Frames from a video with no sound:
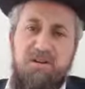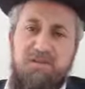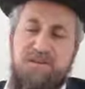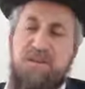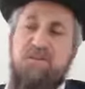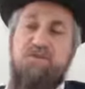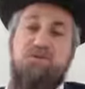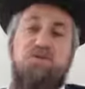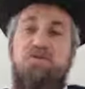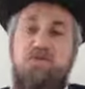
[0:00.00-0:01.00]
Faites
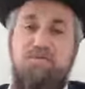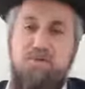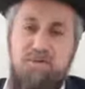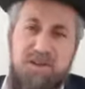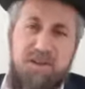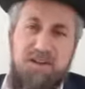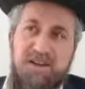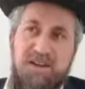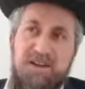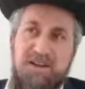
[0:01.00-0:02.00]
attention, ne jamais oublier.
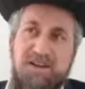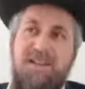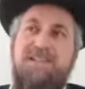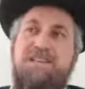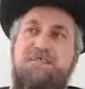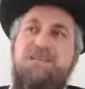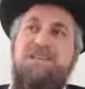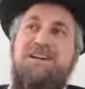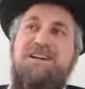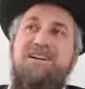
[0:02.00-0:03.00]
Et c'est pour
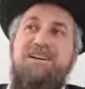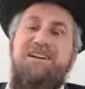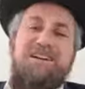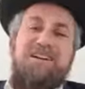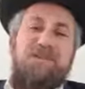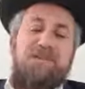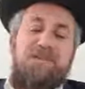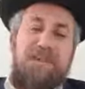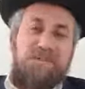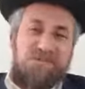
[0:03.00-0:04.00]
ça qu'on
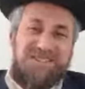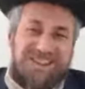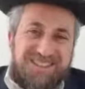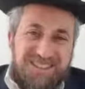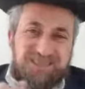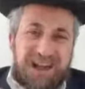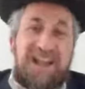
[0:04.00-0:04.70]
fait quelque chose d'actif.